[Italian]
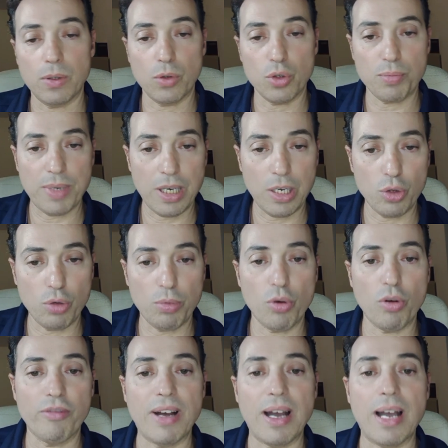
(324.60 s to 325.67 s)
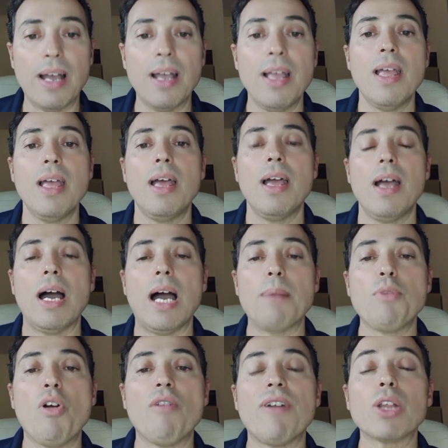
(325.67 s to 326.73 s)
l'ho spiegato poco fa,
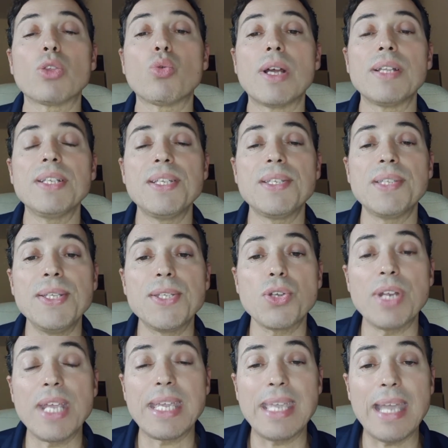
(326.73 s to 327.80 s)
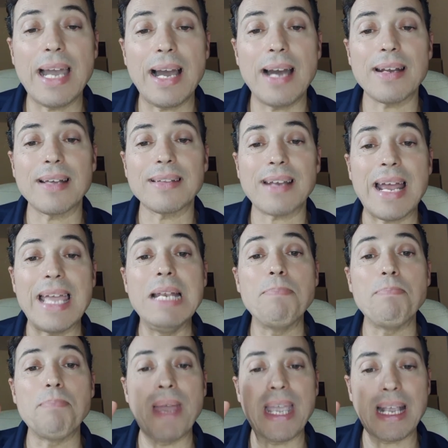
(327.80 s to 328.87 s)
abbiamo fatto una distinzione chiara tra
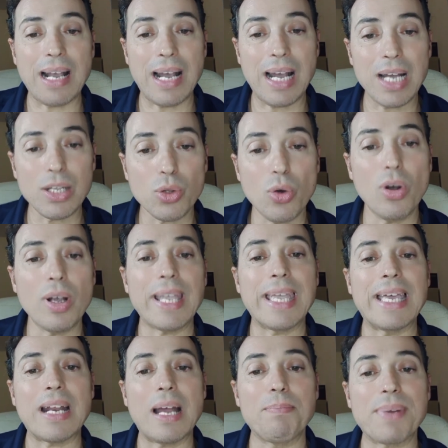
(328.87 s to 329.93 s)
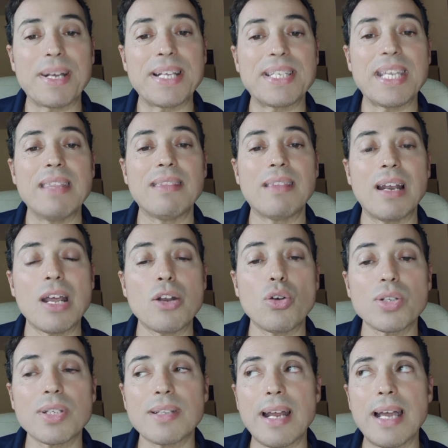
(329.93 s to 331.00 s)
il peccato che rappresenta la
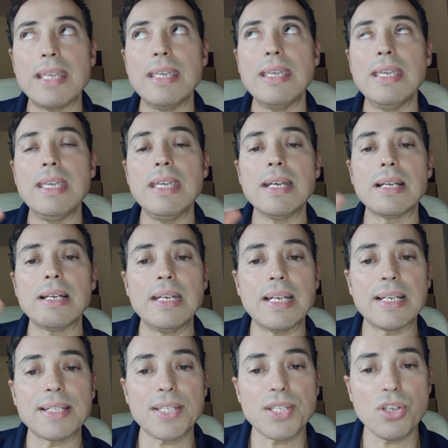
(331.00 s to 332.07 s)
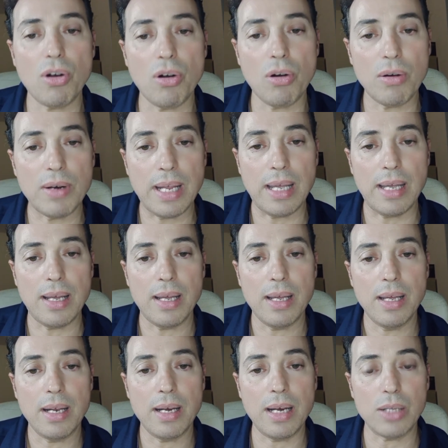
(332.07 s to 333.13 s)
nostra inclinazione
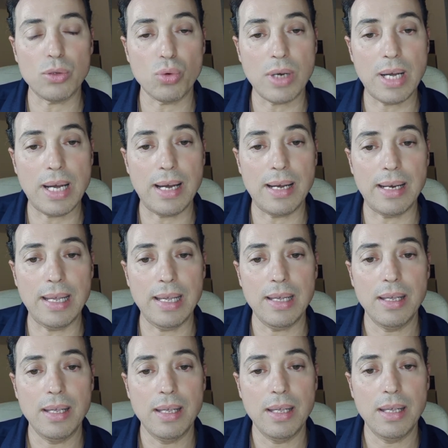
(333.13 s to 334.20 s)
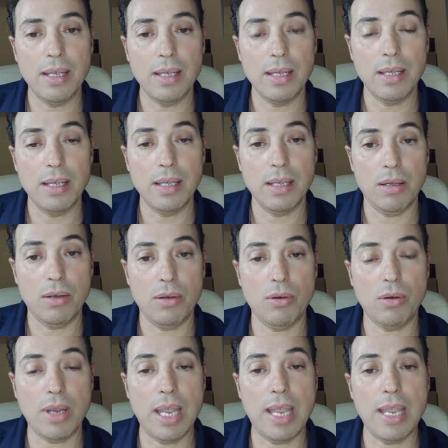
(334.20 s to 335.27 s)
naturale,
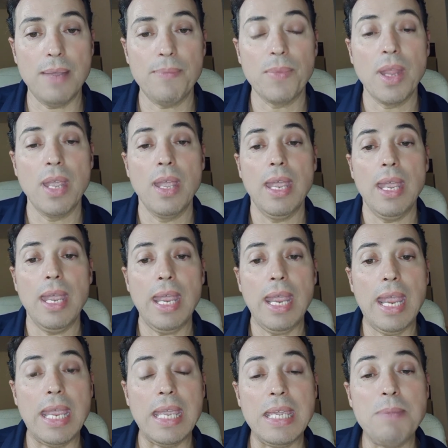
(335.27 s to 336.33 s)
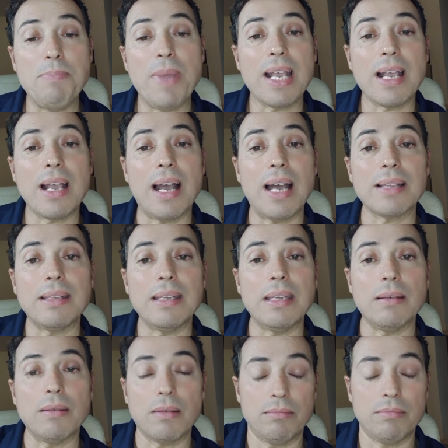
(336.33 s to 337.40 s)
ok? E i
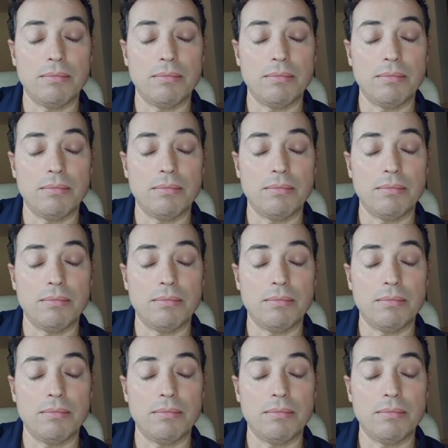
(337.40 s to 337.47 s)
peccati